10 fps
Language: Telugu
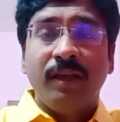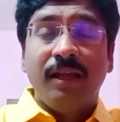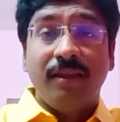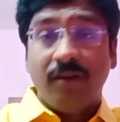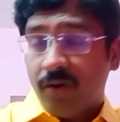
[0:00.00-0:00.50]

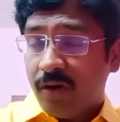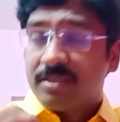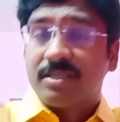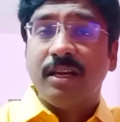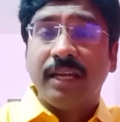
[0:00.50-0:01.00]
లేదా
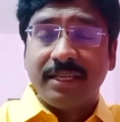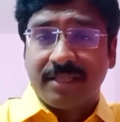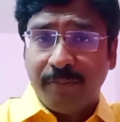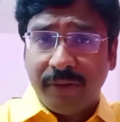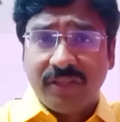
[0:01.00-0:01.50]
హాస్టల్కి
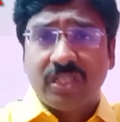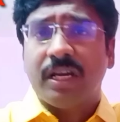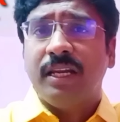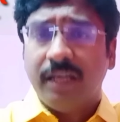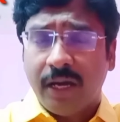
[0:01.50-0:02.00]

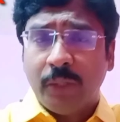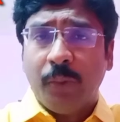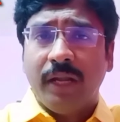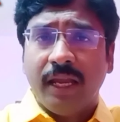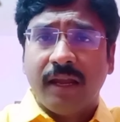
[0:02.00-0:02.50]
సంప్రదించాలి
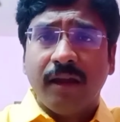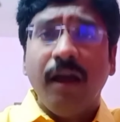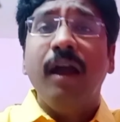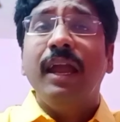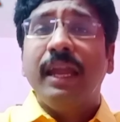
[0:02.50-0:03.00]
అనుకుంటే కనుక
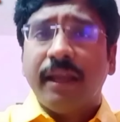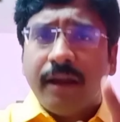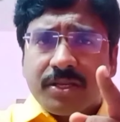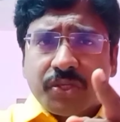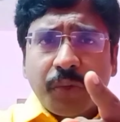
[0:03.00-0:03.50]

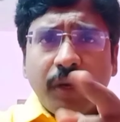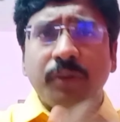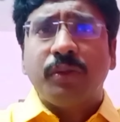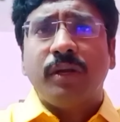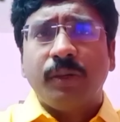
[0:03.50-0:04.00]
ఇక్కడ స్క్రోల్
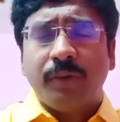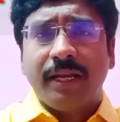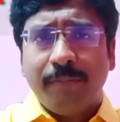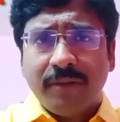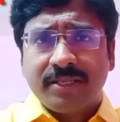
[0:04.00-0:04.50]
అవుతున్నటువంటి
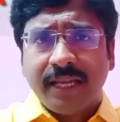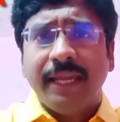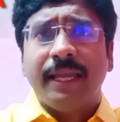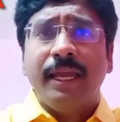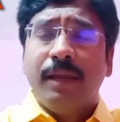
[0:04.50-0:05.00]
నెంబర్స్కి
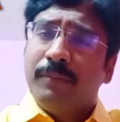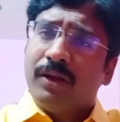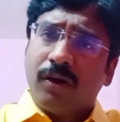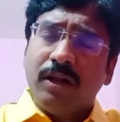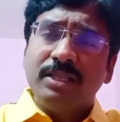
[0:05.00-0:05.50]

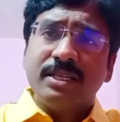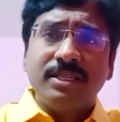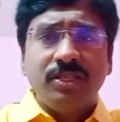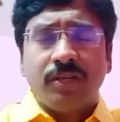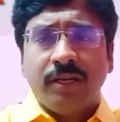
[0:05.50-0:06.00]
మీరు కాల్
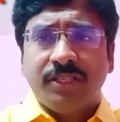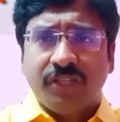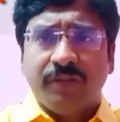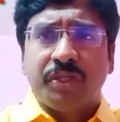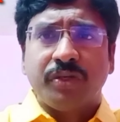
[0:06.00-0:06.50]
చేసి జాయిన్
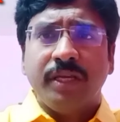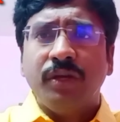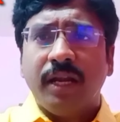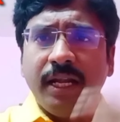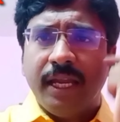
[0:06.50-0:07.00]
చేయవచ్చు
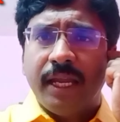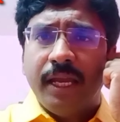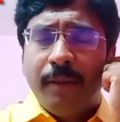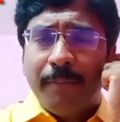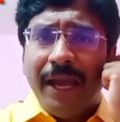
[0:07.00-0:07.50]
ఎందుకంటే
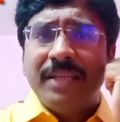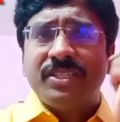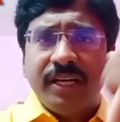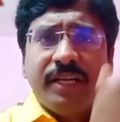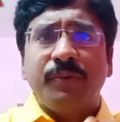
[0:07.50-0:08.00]

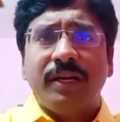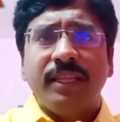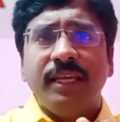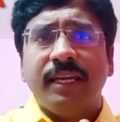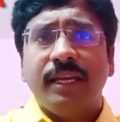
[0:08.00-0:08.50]
బ్యాచ్
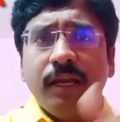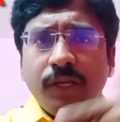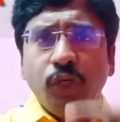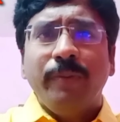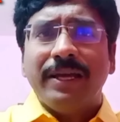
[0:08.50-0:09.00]
అనేటువంటిది
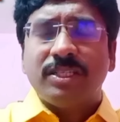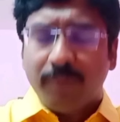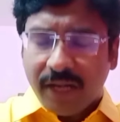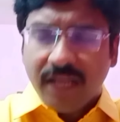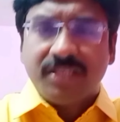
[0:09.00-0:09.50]
న్యూ బ్యాచ్
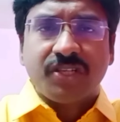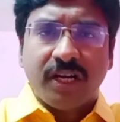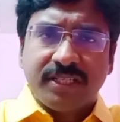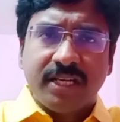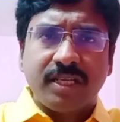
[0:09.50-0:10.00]
మరలా
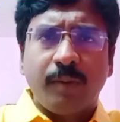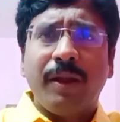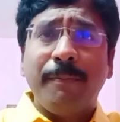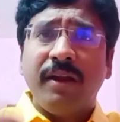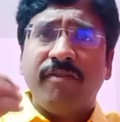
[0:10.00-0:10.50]
స్టార్ట్ చేస్తున్నాం
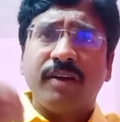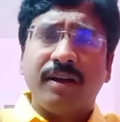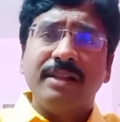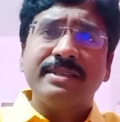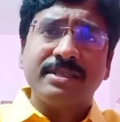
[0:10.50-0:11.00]
నెంబర్ ఆఫ్
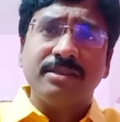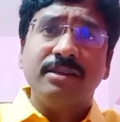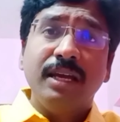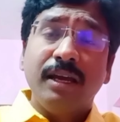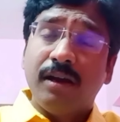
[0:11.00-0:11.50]
కాల్స్
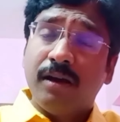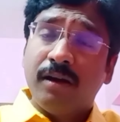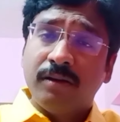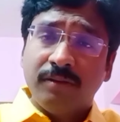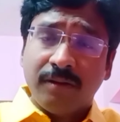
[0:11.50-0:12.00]

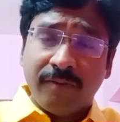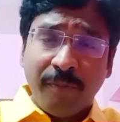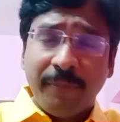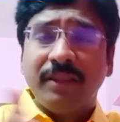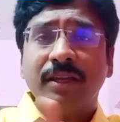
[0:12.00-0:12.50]

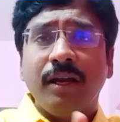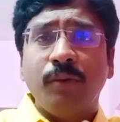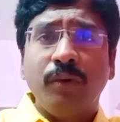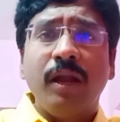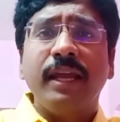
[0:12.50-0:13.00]
విపరీతంగా
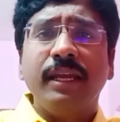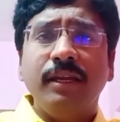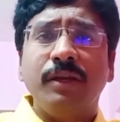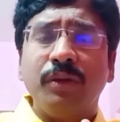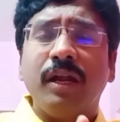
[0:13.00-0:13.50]
ఉన్నాయి
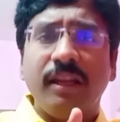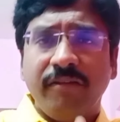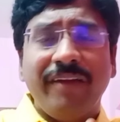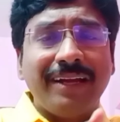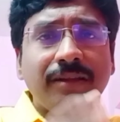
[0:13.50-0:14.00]
ఎందుకంటే
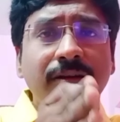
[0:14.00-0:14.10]
ఇన్ఫ్యాక్ట్